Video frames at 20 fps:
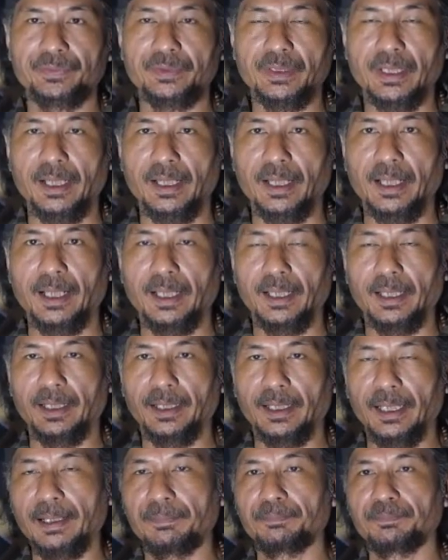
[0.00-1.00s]
cara
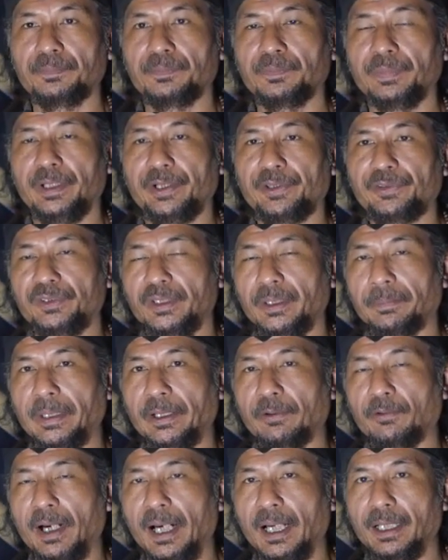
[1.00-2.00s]
lengkap
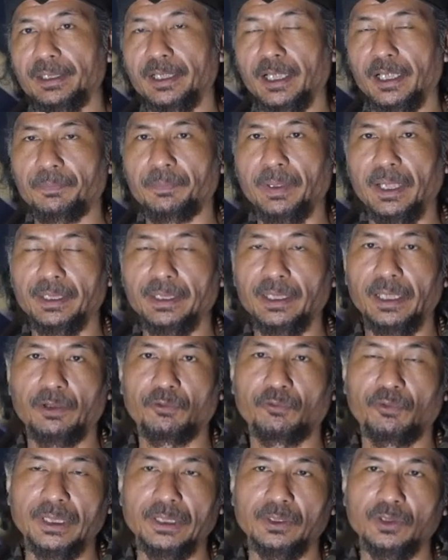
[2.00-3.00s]
keistimewaan daripada
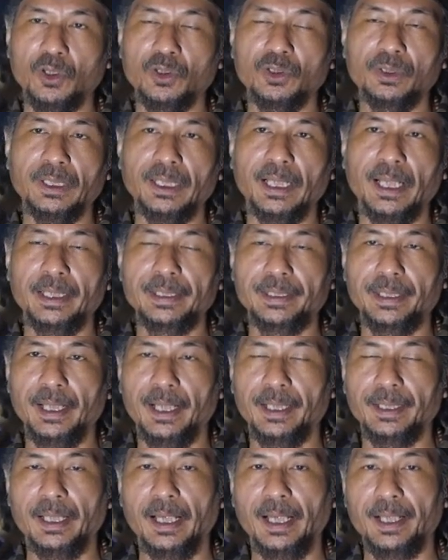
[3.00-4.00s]
weton
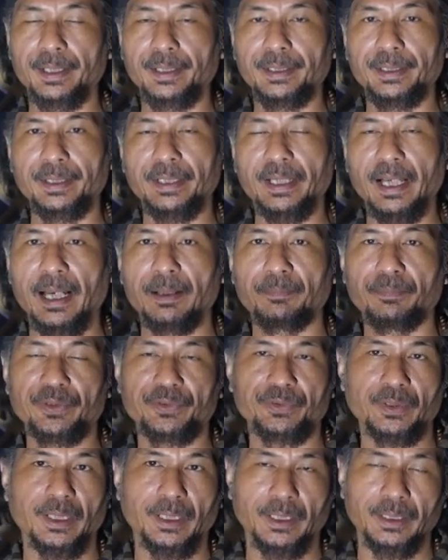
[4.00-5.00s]
kelahiran hari
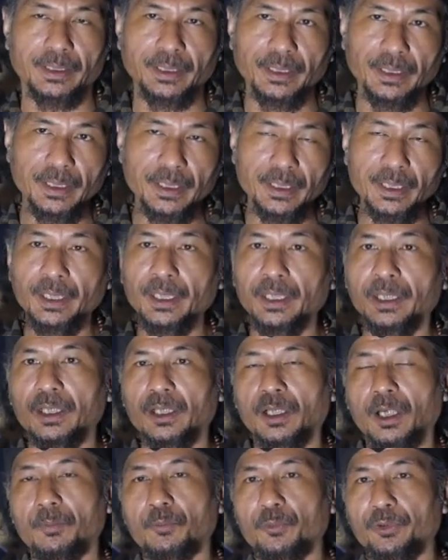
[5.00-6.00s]
Kamis lagi,
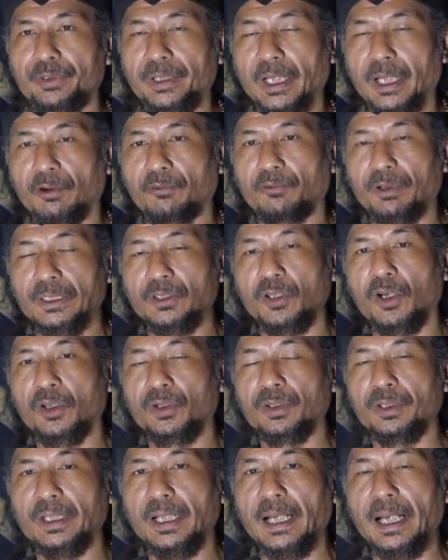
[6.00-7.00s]
kemudian
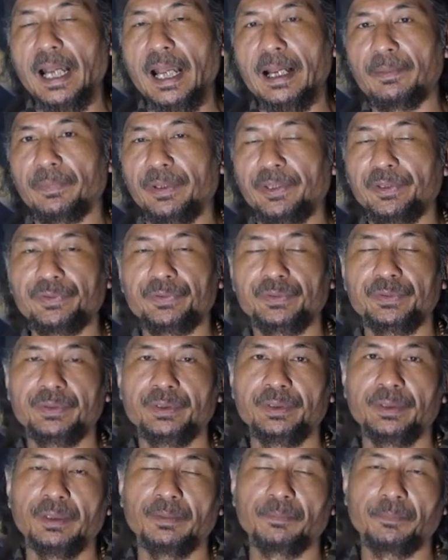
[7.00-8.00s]
weton Kamis
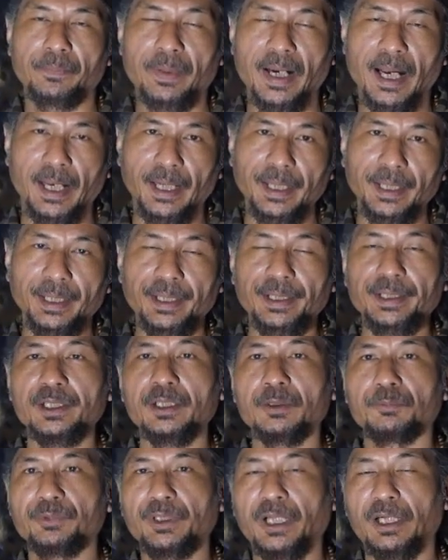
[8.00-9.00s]
Paing,
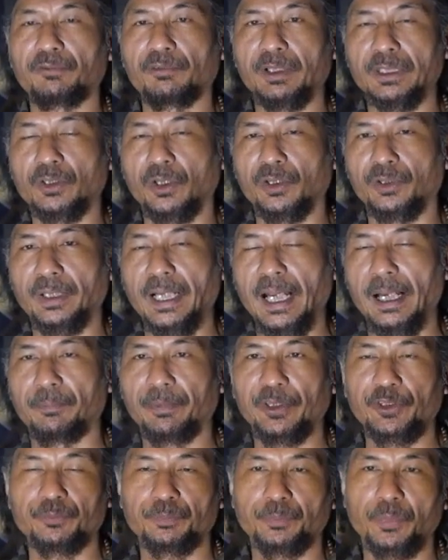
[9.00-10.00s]
kemudian weton
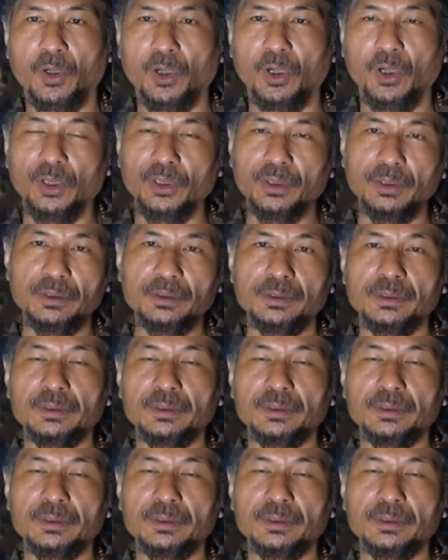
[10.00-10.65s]
Kamis Pon,